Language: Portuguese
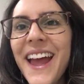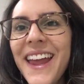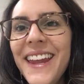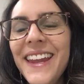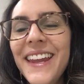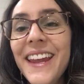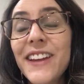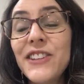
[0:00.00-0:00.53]

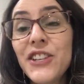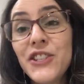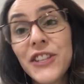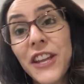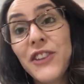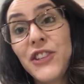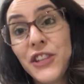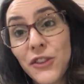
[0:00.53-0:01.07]
E a gente
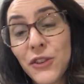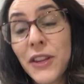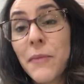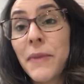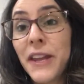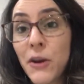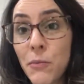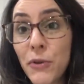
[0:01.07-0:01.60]
tem tido
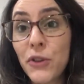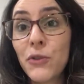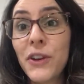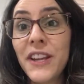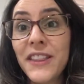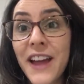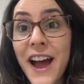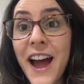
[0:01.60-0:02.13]
também a
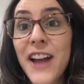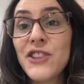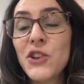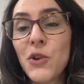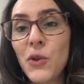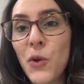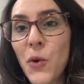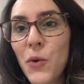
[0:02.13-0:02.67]
oportunidade
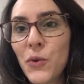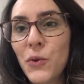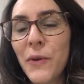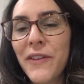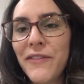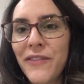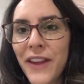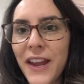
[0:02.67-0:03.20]
ao longo do
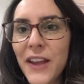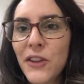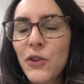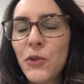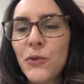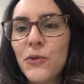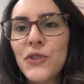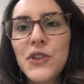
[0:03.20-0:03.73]

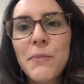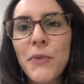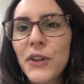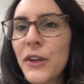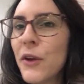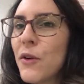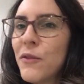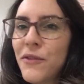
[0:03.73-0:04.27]
evento de
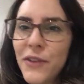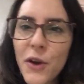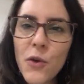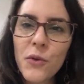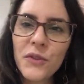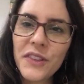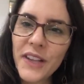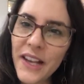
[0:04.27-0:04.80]
poder ouvir
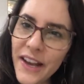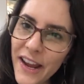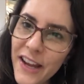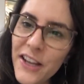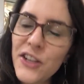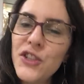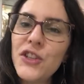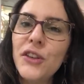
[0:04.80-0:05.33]
alguns
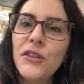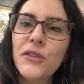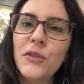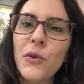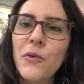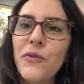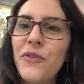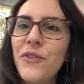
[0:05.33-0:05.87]
clientes,
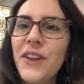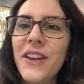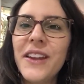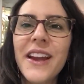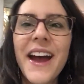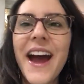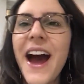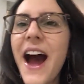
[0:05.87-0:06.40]
ouvir
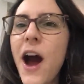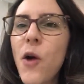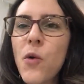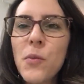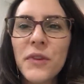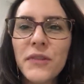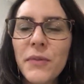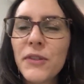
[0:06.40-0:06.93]

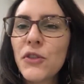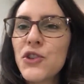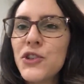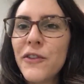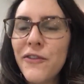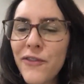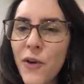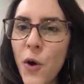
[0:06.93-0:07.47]
algumas pessoas de
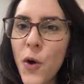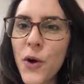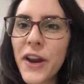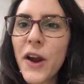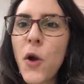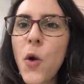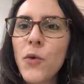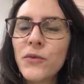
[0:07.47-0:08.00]
fora
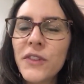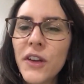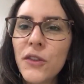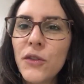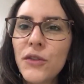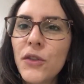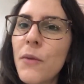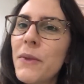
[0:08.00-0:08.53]
contando
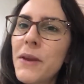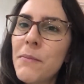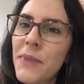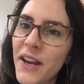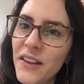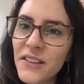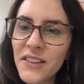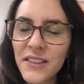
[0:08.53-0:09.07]
sobre
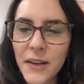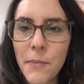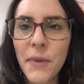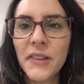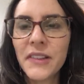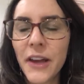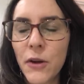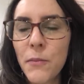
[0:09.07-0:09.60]
empresas que
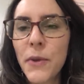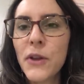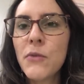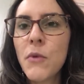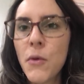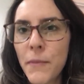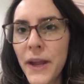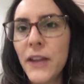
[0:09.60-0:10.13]
passaram pelo
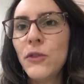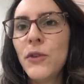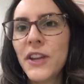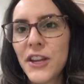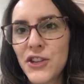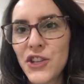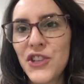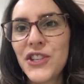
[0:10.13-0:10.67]
momento em
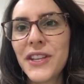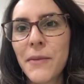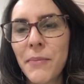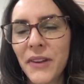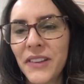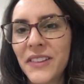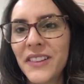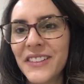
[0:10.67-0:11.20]
que a gente está
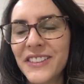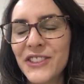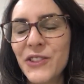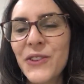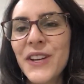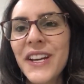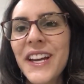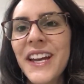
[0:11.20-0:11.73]
passando
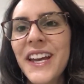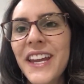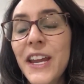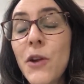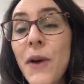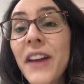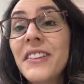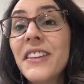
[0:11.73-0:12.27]
e
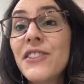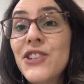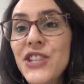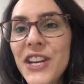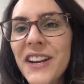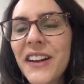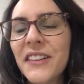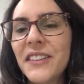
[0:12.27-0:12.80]
quais as
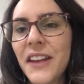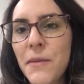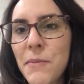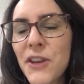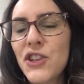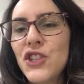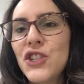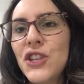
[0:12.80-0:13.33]
dicas aí para
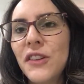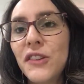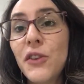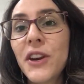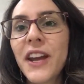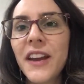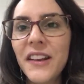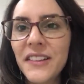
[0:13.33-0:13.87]
a gente se
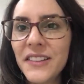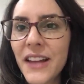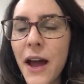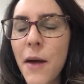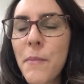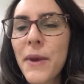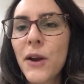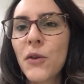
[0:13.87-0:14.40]

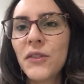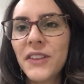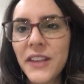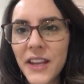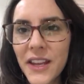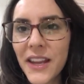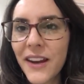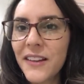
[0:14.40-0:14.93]
organizar para
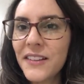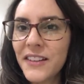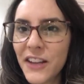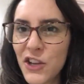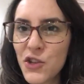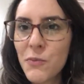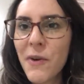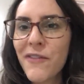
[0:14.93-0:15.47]
conseguir
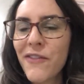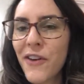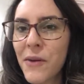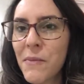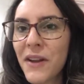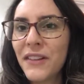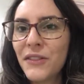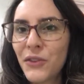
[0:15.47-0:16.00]
crescer de uma
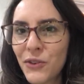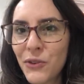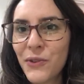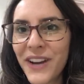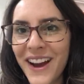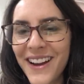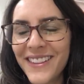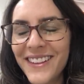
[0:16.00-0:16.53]
forma
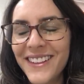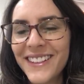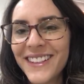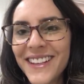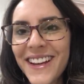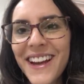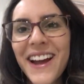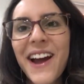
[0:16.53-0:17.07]
estruturada.
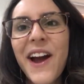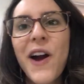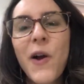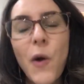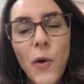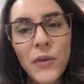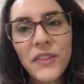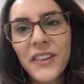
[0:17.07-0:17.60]

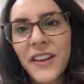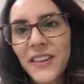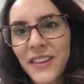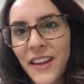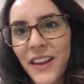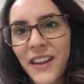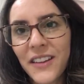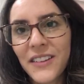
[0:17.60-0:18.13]
Com
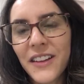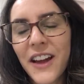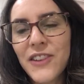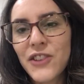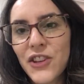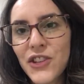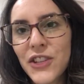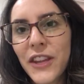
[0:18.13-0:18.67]
certeza a
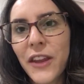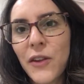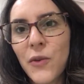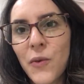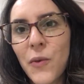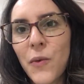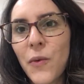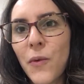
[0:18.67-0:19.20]
gente tem o,
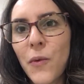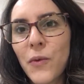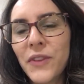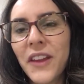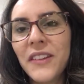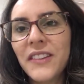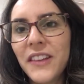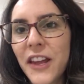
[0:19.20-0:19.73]
o
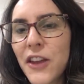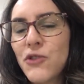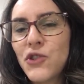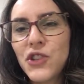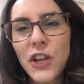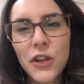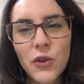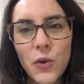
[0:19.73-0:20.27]
desejo
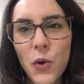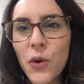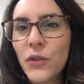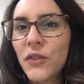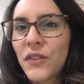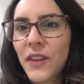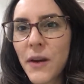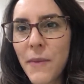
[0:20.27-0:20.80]
de que
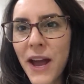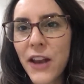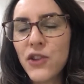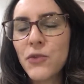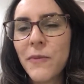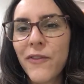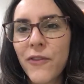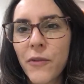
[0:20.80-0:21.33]
todos trabalhem de
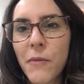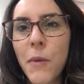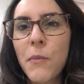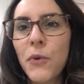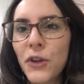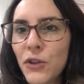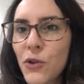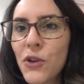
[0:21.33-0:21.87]
uma forma
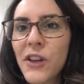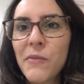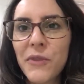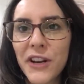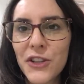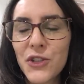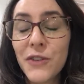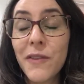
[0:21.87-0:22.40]
muito
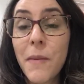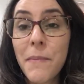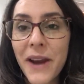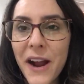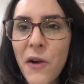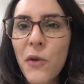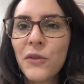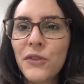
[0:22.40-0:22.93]
colaborativa para
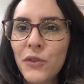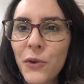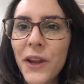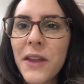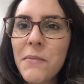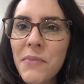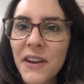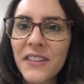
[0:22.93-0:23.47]
construir
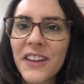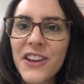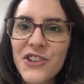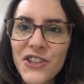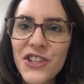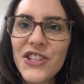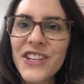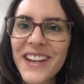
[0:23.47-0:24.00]
a empresa que a
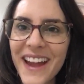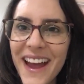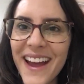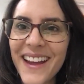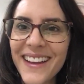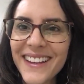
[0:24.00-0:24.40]
gente quer.